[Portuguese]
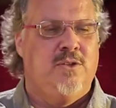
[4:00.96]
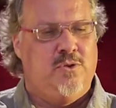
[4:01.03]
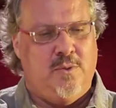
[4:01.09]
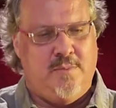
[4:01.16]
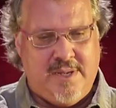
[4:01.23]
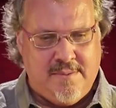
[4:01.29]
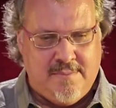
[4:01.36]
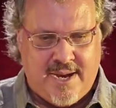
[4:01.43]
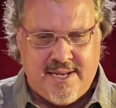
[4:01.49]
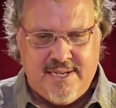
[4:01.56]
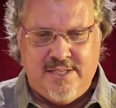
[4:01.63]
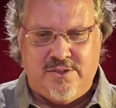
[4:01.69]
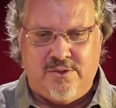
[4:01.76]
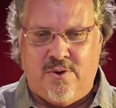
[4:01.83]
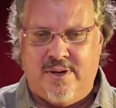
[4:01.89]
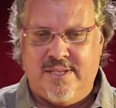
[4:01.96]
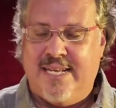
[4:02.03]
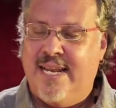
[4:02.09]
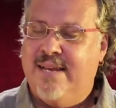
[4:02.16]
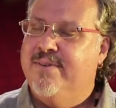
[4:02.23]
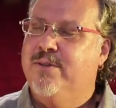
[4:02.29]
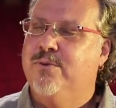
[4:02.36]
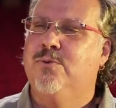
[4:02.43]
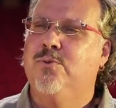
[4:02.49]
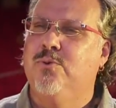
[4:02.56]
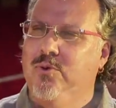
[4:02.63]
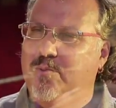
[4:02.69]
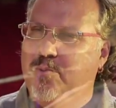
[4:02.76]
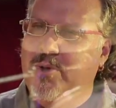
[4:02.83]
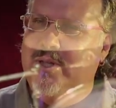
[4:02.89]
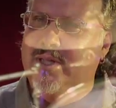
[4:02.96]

sobre Guimarães Rosa, leva isso tudo para o